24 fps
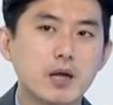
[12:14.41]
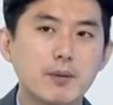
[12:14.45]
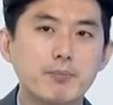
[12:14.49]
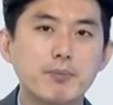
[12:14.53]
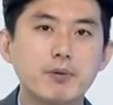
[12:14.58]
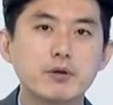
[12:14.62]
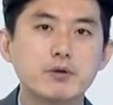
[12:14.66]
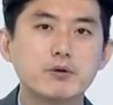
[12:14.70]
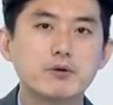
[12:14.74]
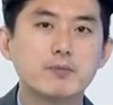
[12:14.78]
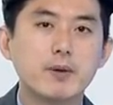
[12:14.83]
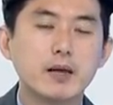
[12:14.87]

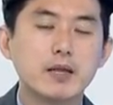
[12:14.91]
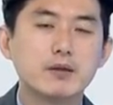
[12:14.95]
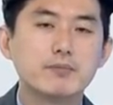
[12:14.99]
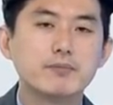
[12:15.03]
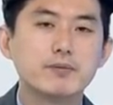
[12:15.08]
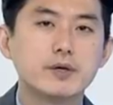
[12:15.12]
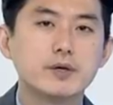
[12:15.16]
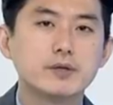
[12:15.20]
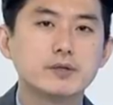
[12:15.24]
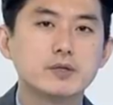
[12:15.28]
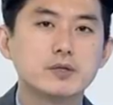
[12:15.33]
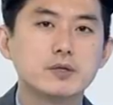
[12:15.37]
앞에서도
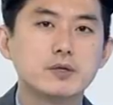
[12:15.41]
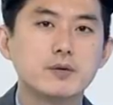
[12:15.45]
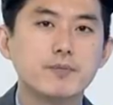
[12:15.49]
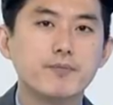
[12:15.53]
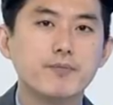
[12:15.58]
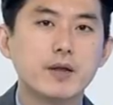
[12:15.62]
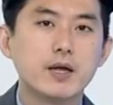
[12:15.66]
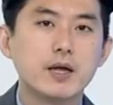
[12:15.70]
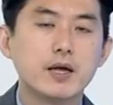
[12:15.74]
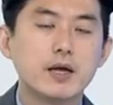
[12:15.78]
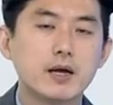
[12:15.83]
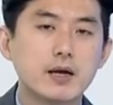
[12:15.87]
말씀드린 것처럼
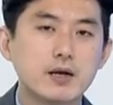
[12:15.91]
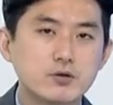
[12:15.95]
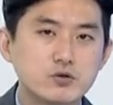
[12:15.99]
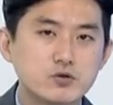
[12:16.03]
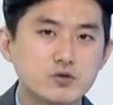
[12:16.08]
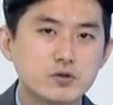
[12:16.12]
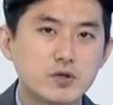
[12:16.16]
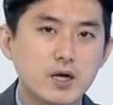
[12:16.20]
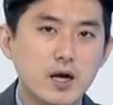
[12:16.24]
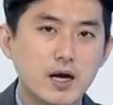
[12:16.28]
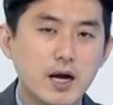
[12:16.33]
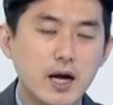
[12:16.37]

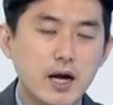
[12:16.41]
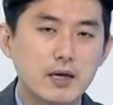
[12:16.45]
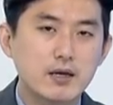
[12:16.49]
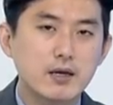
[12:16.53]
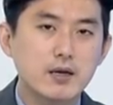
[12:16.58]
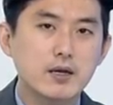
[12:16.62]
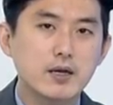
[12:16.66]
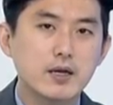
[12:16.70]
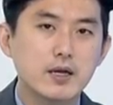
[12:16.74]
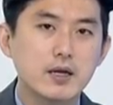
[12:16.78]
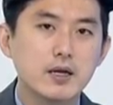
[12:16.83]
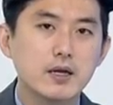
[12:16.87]
주가
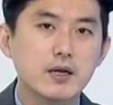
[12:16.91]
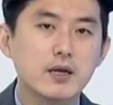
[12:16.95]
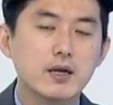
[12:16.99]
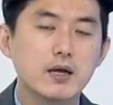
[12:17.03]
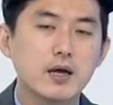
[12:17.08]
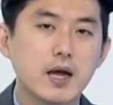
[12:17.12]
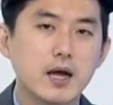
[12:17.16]
가격이 네.